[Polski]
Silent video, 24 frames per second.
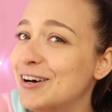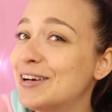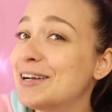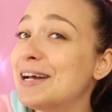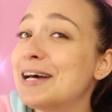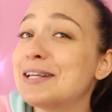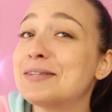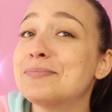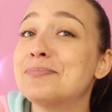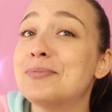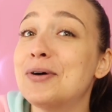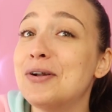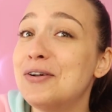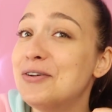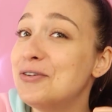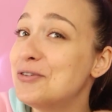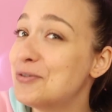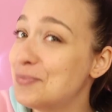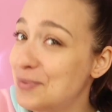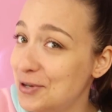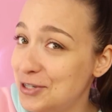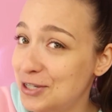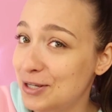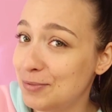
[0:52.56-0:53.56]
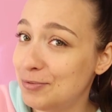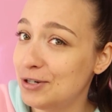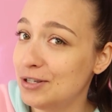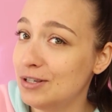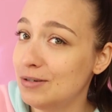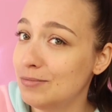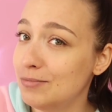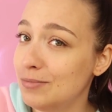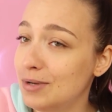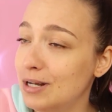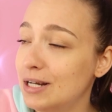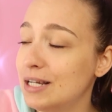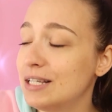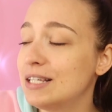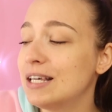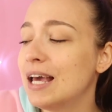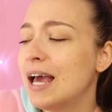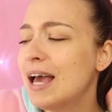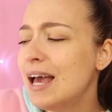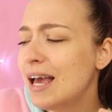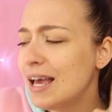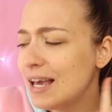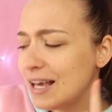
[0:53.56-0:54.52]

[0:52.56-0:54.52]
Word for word: to raz, bo lubię się przy nim mylić.